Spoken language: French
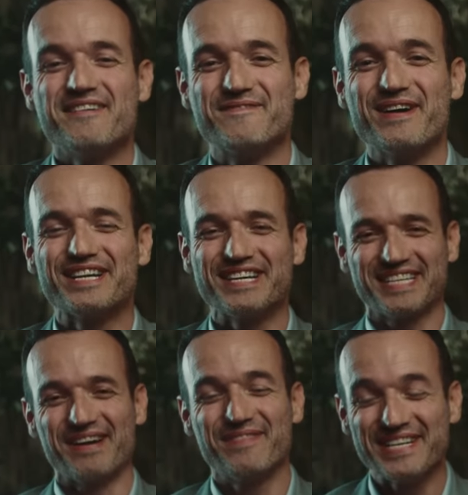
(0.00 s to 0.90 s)
Moi, je
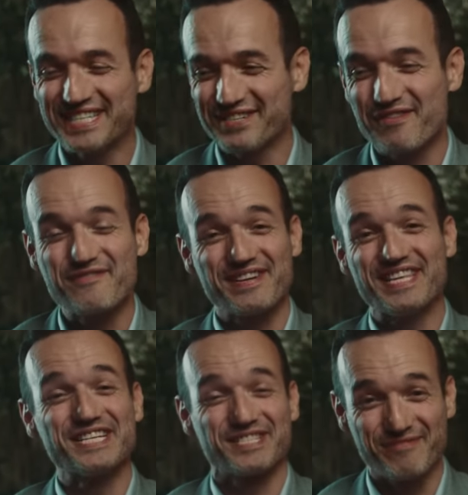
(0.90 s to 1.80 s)
sais pas si je vous fais
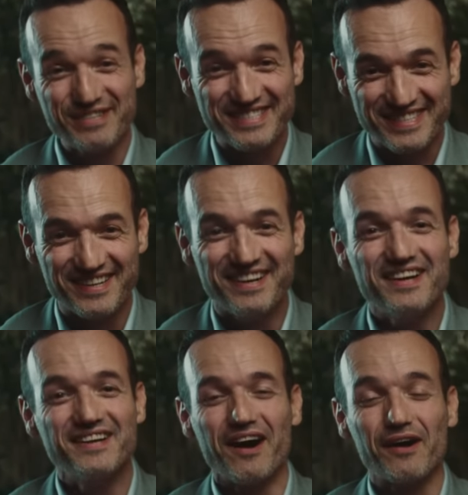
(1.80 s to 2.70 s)
des schmutz.
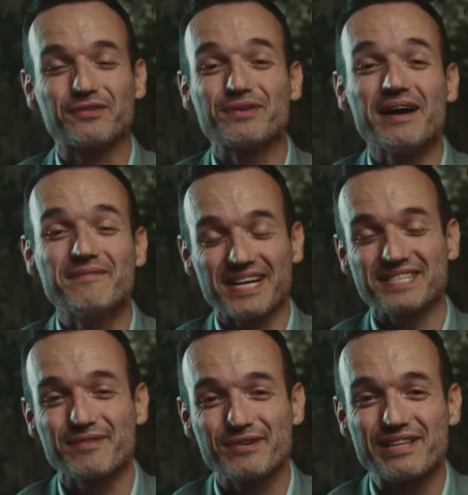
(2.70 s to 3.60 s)
En tout cas,
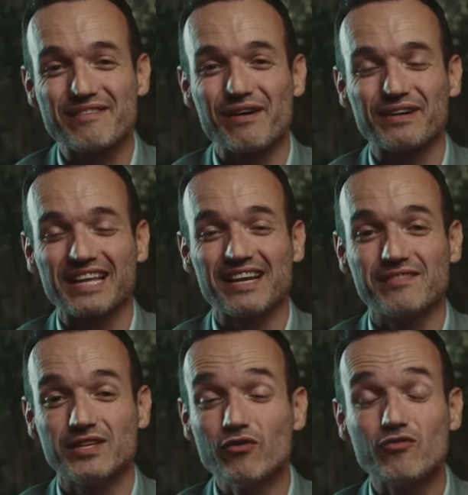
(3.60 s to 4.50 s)
merci beaucoup d'avoir regardé la
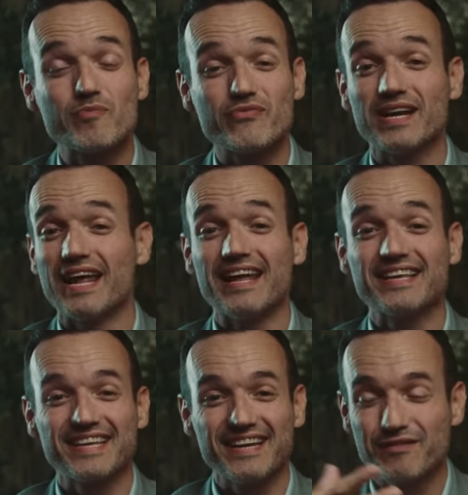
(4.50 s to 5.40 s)
vidéo. Vous pouvez la
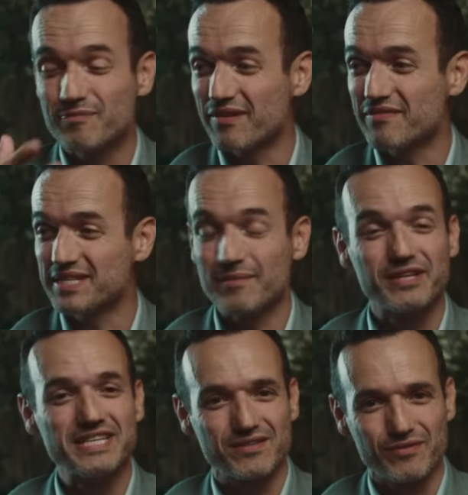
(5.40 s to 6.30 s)
liker, vous pouvez vous
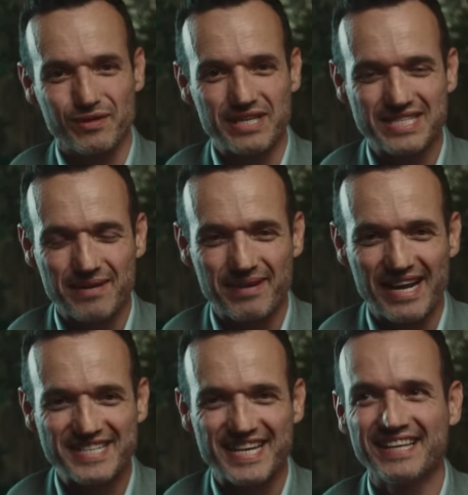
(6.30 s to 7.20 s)
abonner si vous connaissiez pas
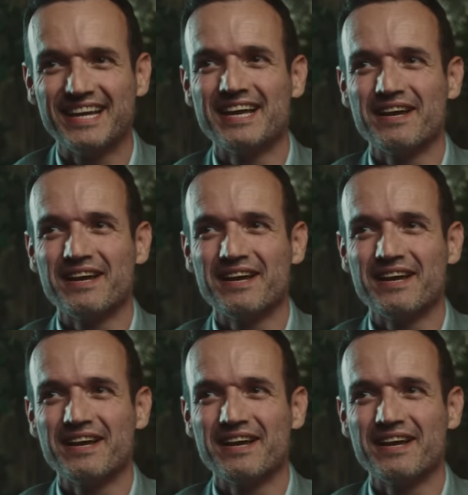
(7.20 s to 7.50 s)
la chaîne.